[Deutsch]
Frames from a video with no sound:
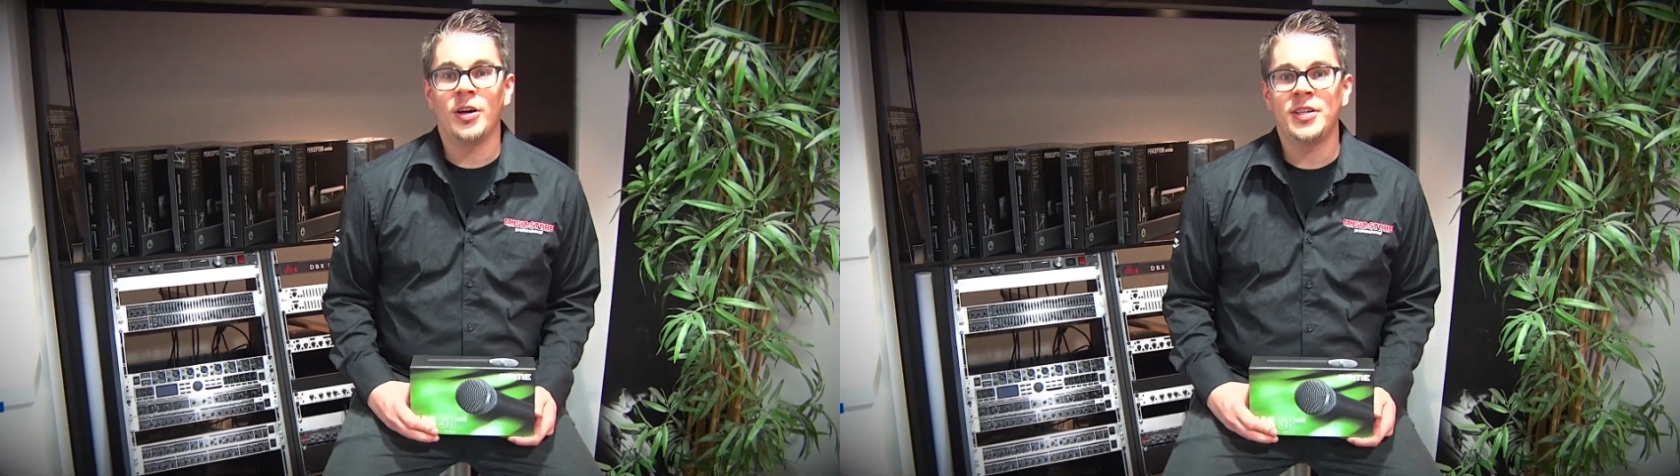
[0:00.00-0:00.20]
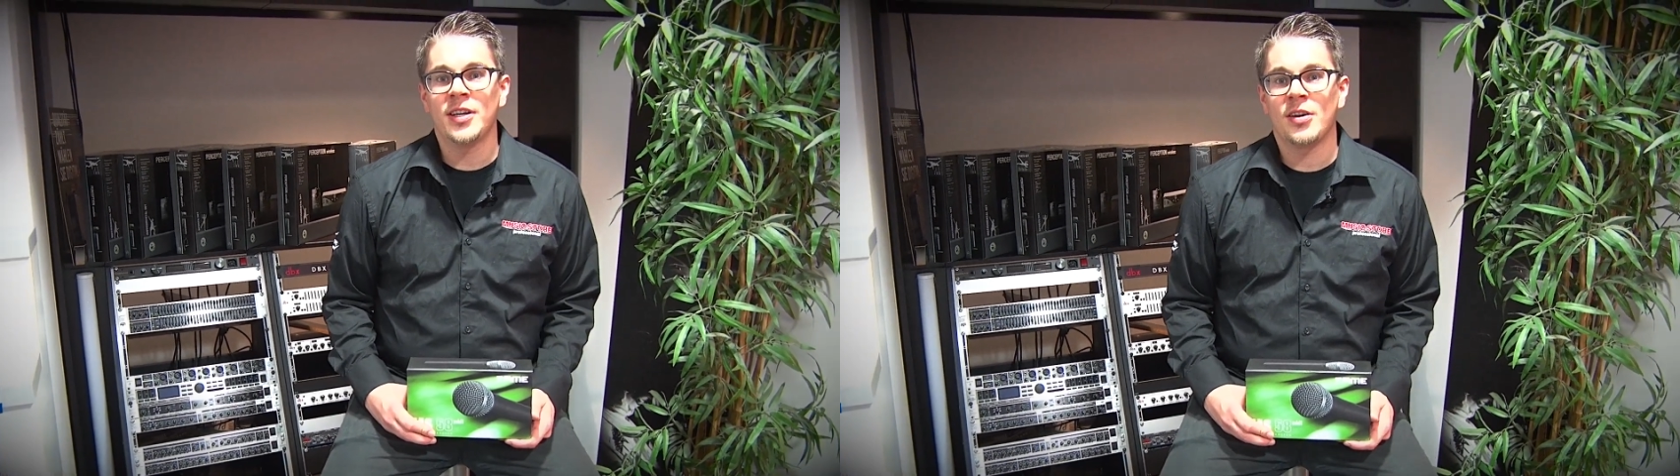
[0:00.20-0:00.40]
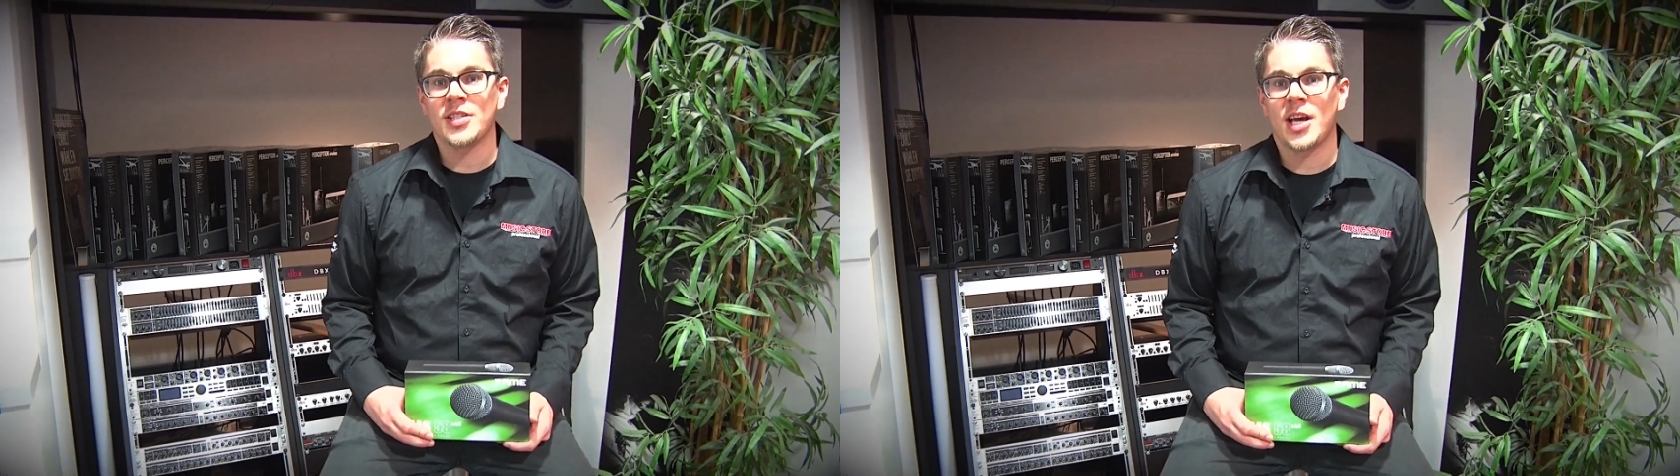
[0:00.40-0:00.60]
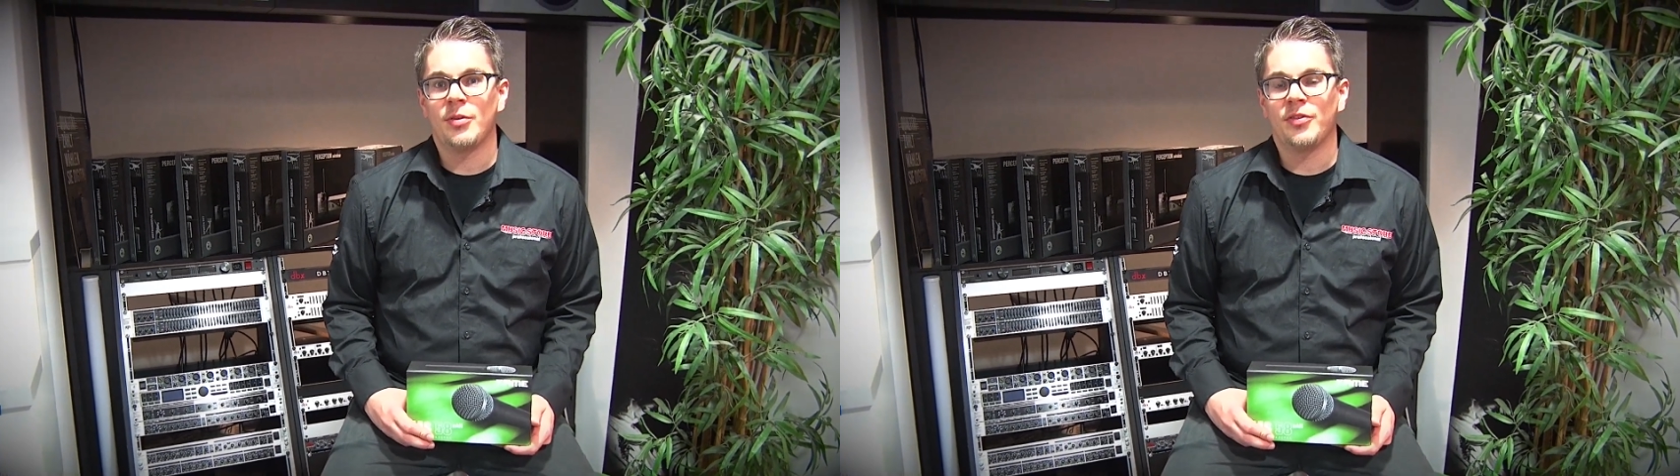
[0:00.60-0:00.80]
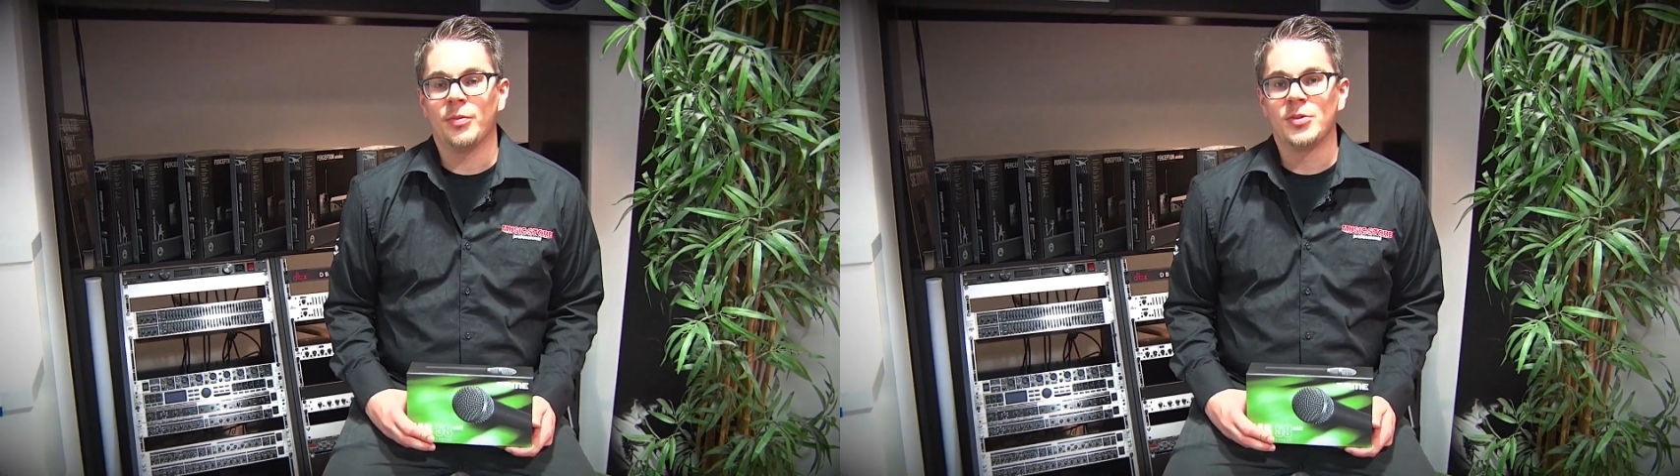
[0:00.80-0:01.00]
heutigen
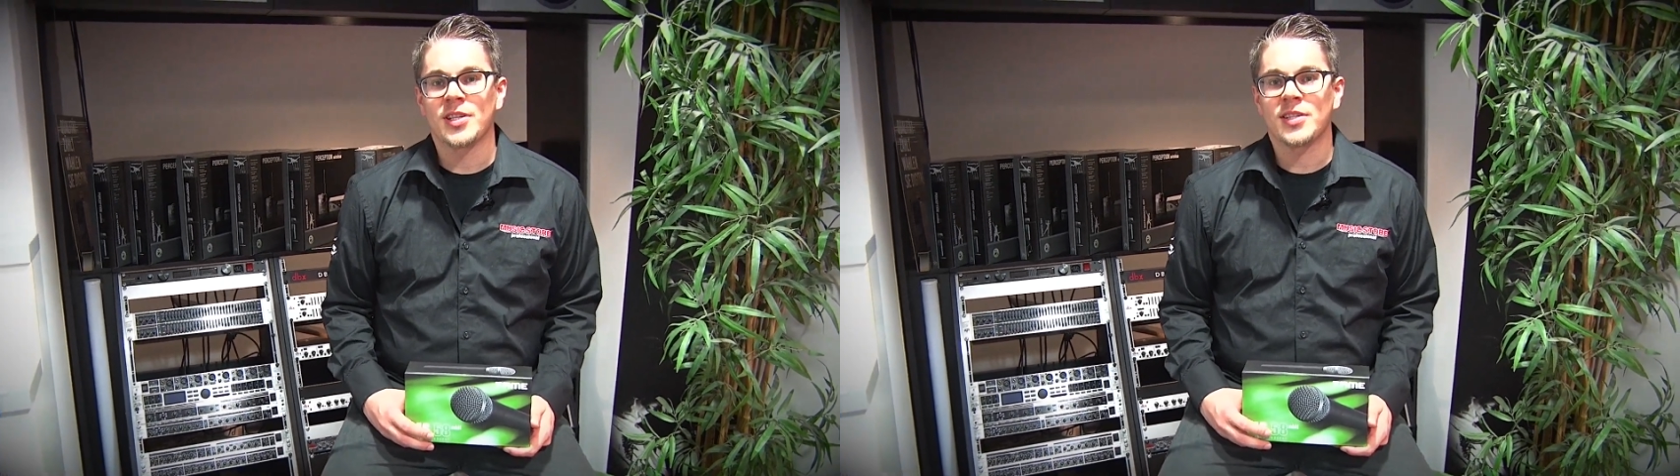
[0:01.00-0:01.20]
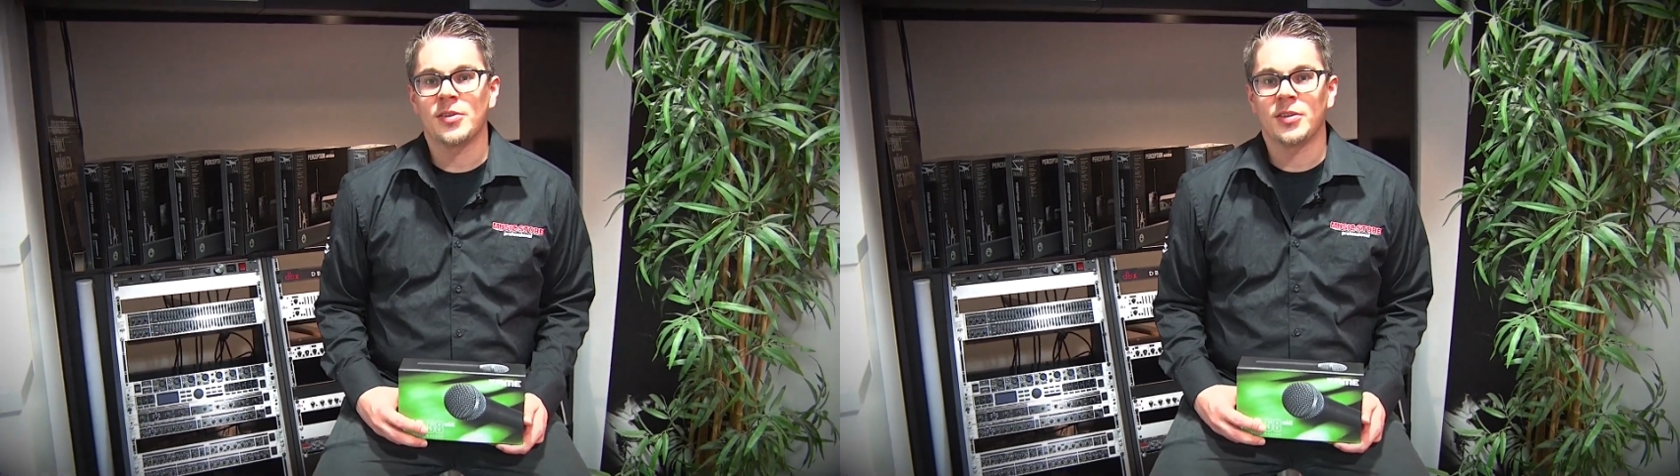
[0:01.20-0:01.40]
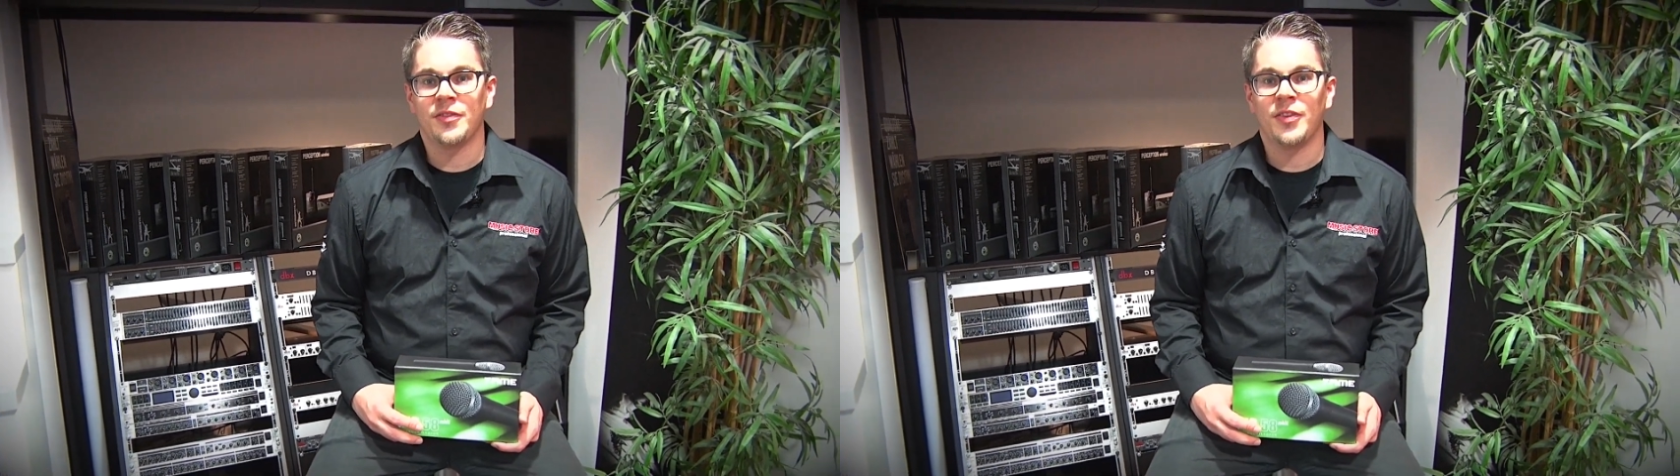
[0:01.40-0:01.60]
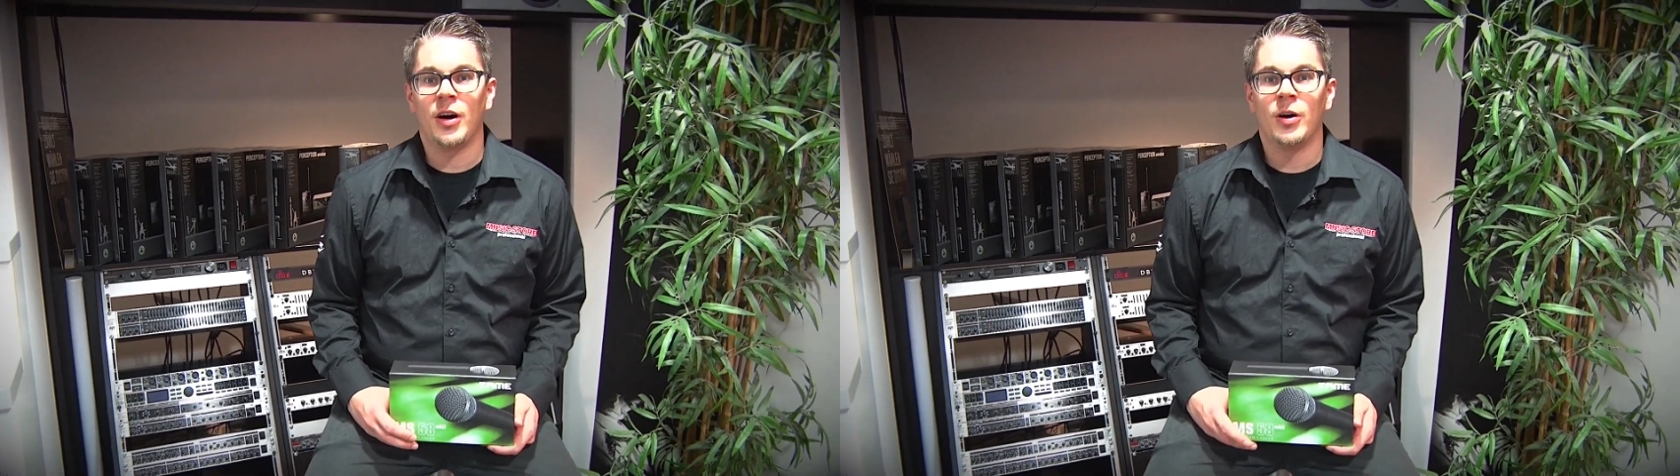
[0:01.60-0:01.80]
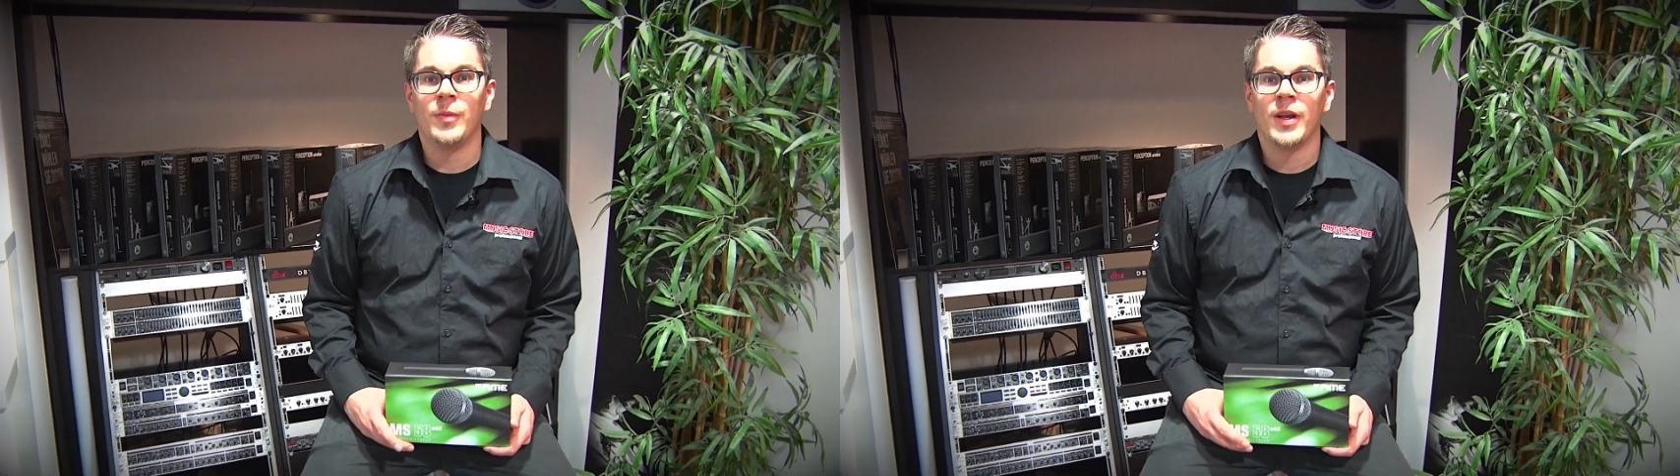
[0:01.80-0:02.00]
Ausgabe von Music Store
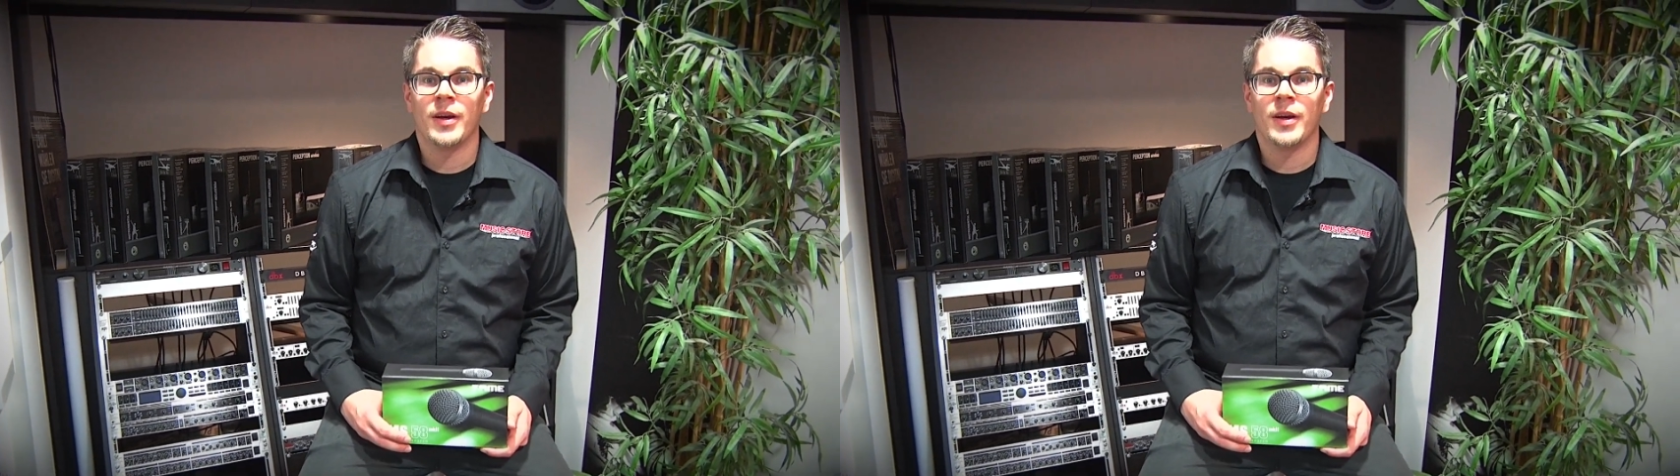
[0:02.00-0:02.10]
TV.